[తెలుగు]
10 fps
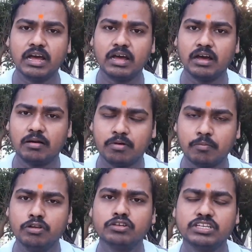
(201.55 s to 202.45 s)
ఆ
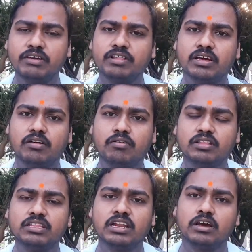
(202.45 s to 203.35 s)
పొల్యూషన్ ఏ విధంగా
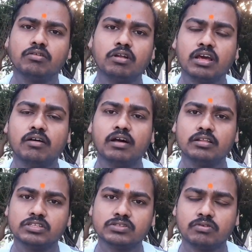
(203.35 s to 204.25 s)
ఉంటుంది దానికి అనుగుణంగా
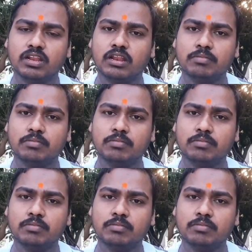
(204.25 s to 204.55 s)
వాళ్ళు తీసుకునే